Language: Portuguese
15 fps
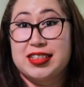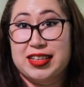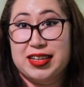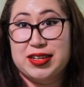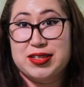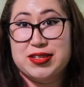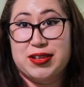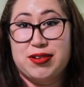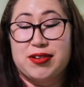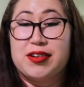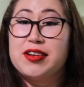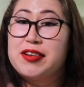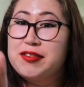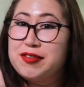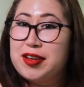se interessou?
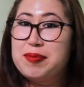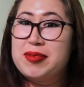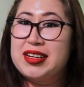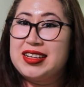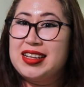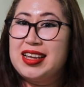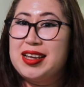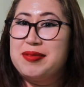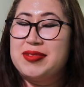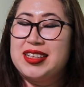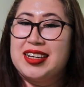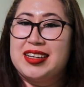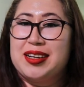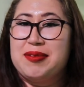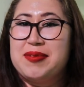Vem para DM
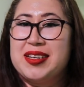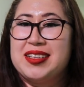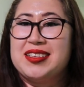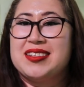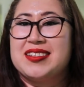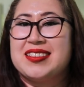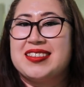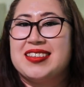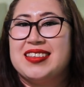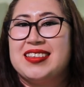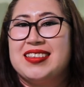Treinamentos.